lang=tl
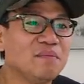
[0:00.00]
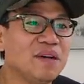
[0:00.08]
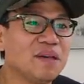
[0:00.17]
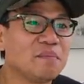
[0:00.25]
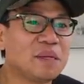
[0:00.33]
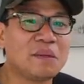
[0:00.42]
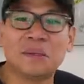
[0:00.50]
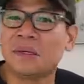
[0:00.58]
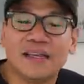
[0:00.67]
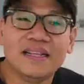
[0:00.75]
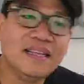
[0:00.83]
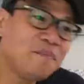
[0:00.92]
kong bike. Pero
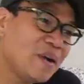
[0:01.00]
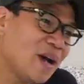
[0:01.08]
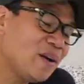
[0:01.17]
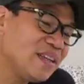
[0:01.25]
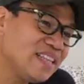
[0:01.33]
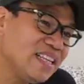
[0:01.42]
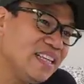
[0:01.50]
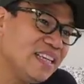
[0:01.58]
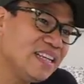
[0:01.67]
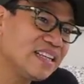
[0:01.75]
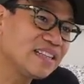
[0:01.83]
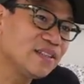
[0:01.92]
hindi pa ako
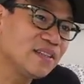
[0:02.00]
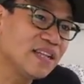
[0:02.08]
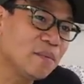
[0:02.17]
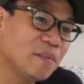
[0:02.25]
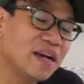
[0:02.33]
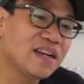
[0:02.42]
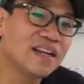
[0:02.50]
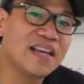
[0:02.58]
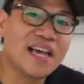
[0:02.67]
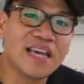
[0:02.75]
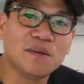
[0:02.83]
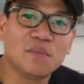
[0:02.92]
itinirik, no?
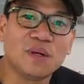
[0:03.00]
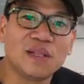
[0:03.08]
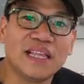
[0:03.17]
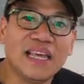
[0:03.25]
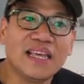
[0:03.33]
napaka-reliable.